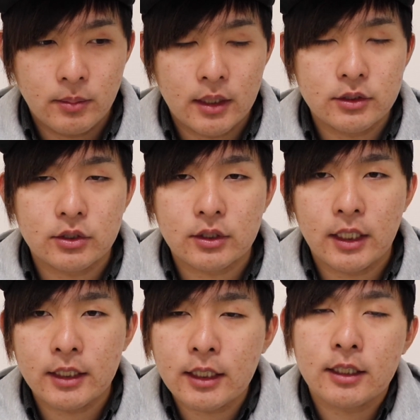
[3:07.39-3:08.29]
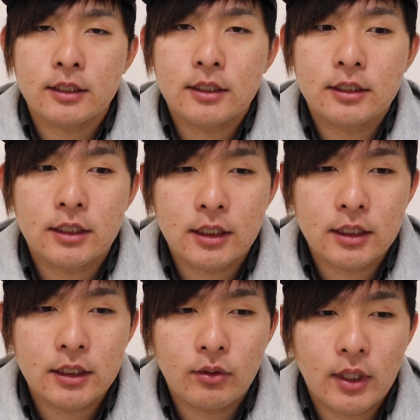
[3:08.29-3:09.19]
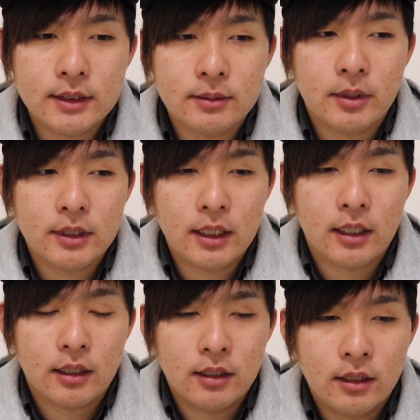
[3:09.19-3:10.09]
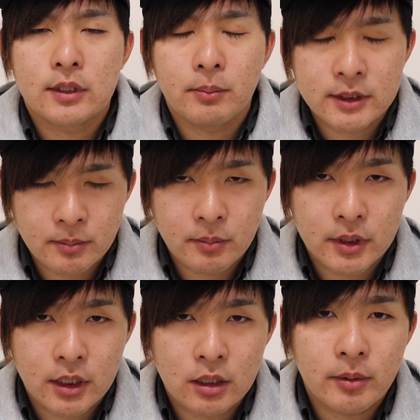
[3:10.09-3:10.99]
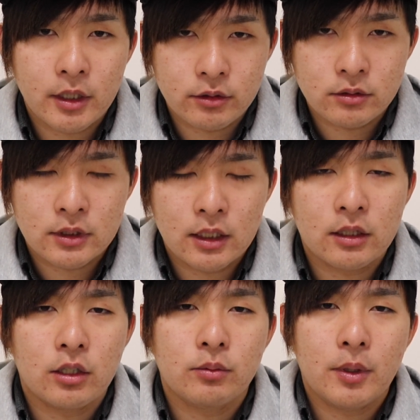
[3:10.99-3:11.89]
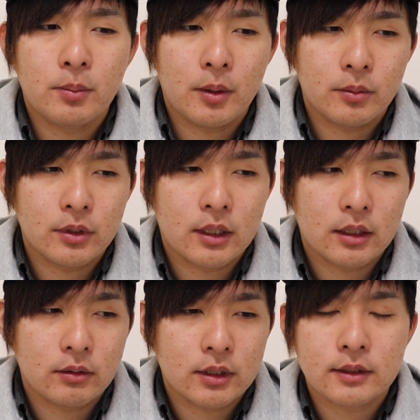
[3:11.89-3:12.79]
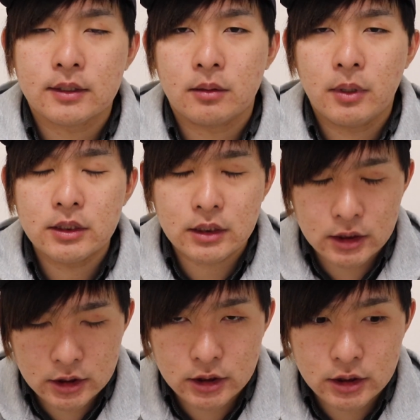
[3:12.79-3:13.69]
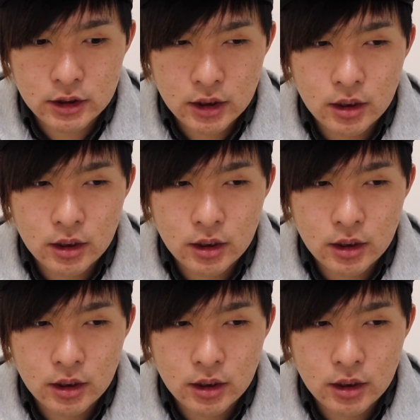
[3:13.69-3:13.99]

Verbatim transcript: まあ、握手会で人気を集めて選抜メンバーに選ばれるなんていうメンバーも中にはたくさんいましたし、